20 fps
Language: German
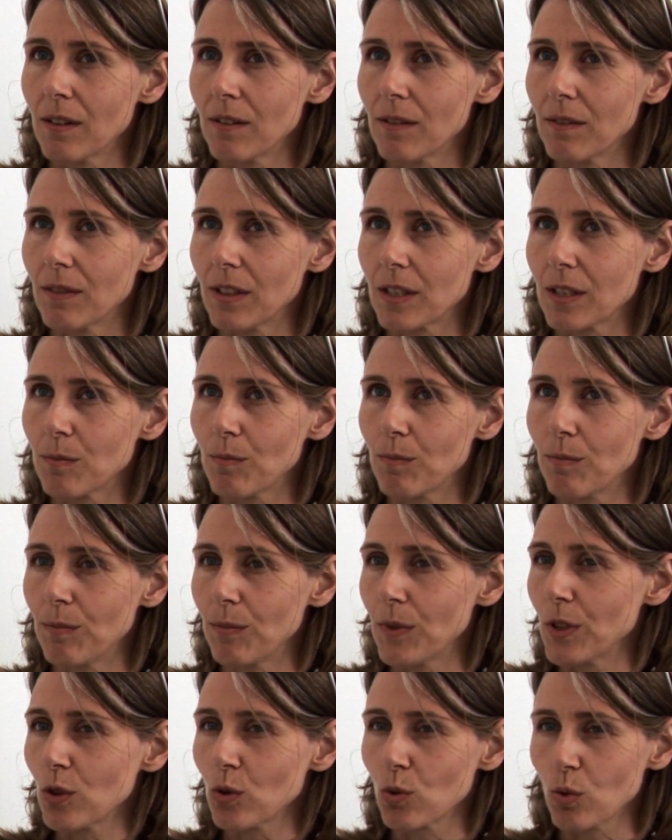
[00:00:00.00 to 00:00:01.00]
was
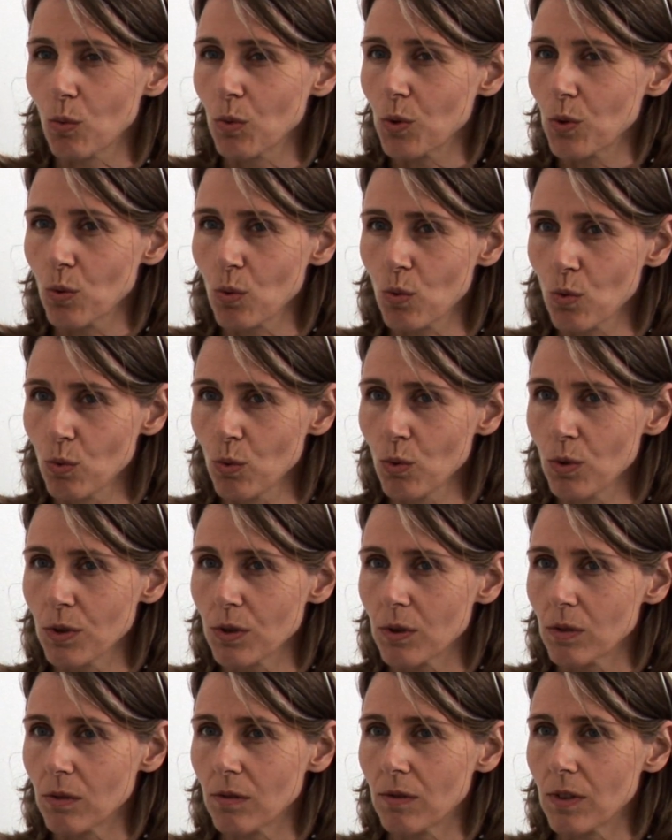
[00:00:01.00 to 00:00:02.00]
ist sowieso
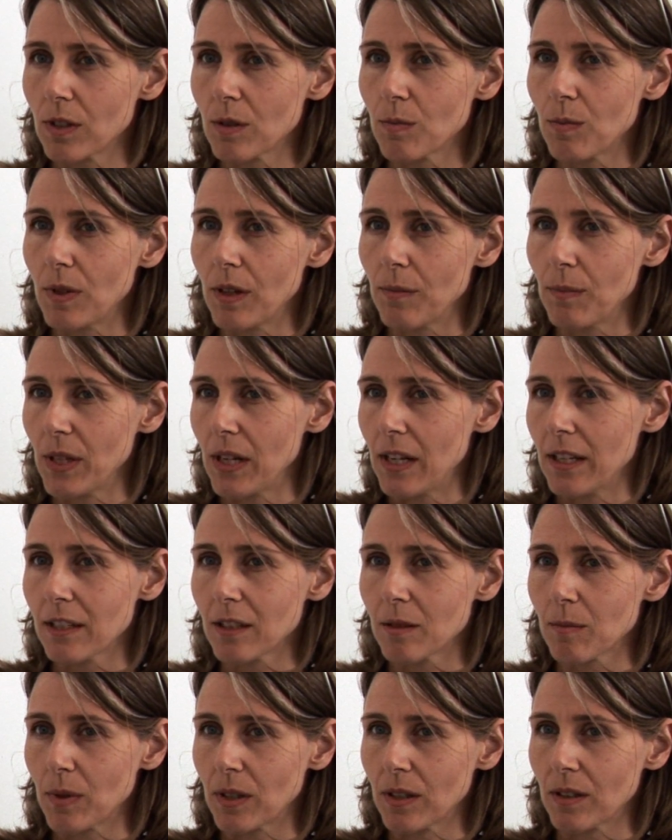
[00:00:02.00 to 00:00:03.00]
gut und was
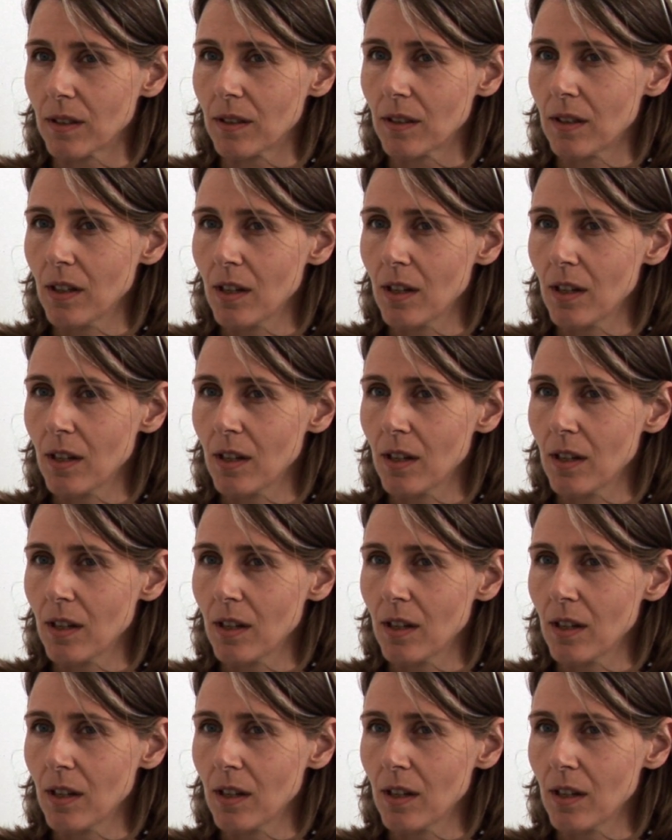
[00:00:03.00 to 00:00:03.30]
belässt man.